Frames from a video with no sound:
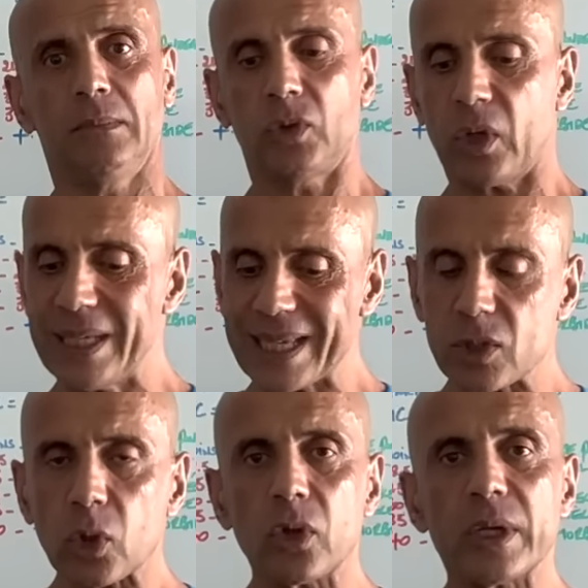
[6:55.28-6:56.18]
de cliquer
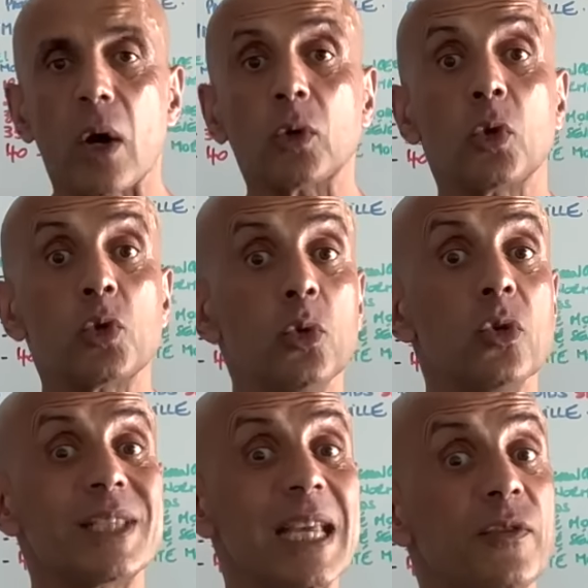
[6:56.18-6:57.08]
sur le lien en dessous
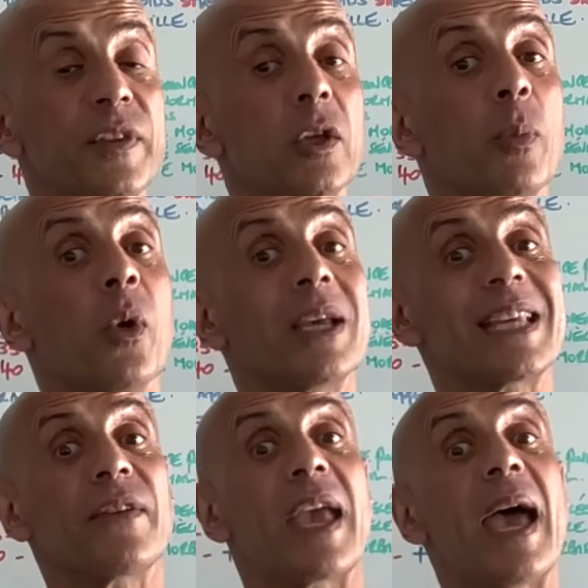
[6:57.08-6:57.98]
de cette vidéo pour
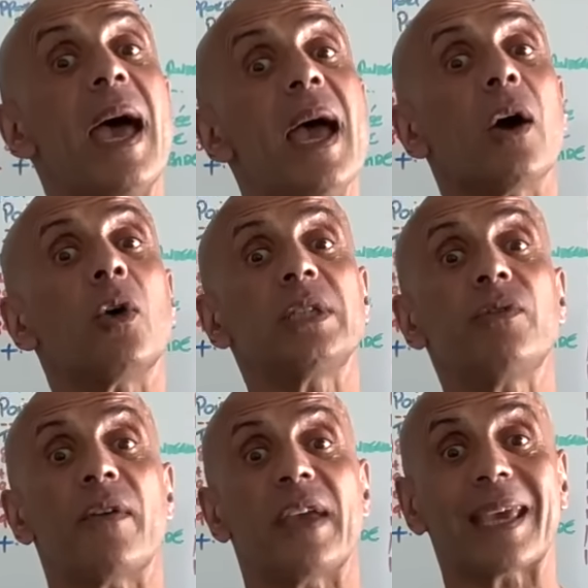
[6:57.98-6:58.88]
réserver un
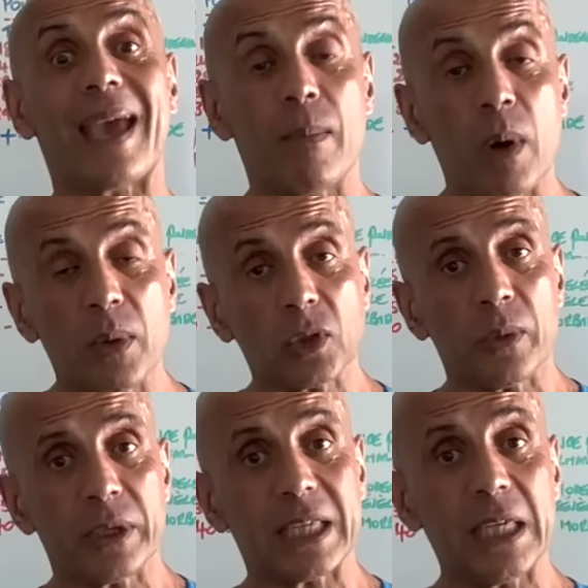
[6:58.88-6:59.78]
rendez-vous avec un membre de
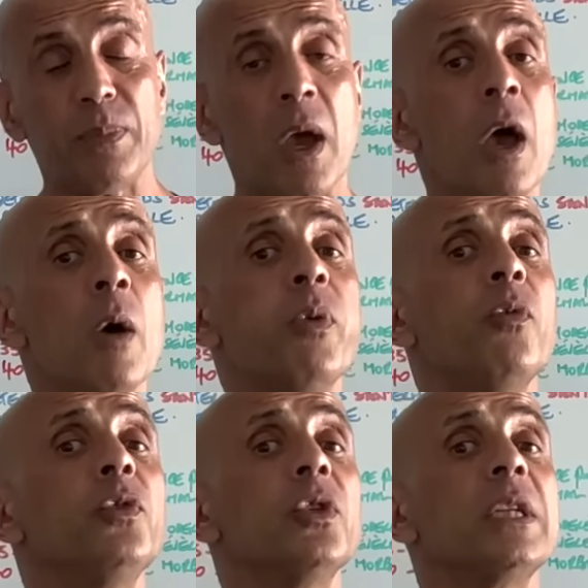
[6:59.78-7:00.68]
mon équipe pour
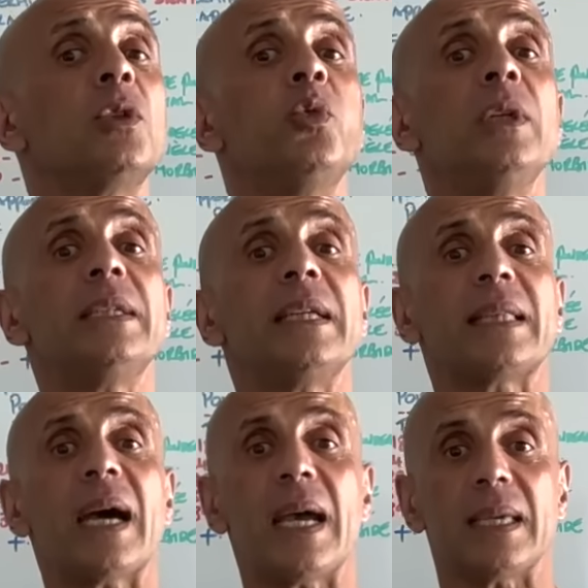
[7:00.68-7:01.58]
vous donner tous les
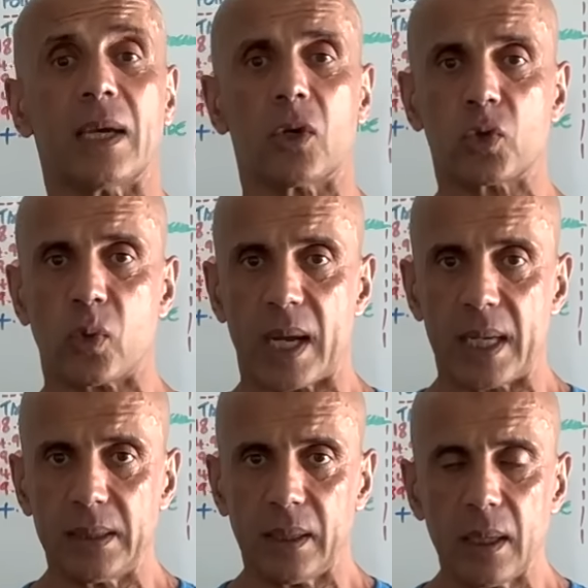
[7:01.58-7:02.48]
détails et
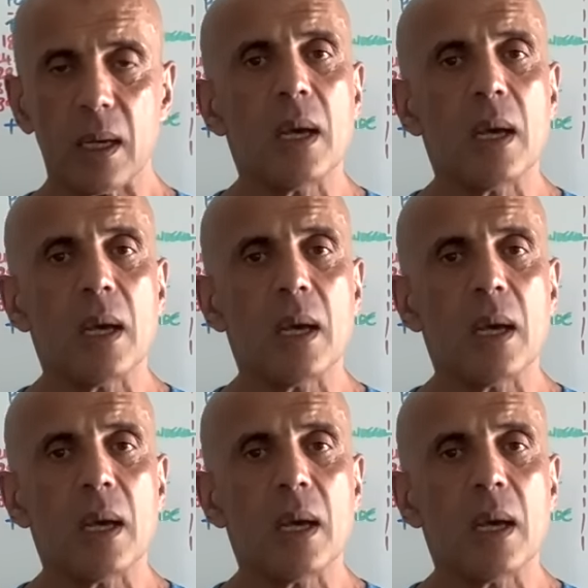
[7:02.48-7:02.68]
rejoindre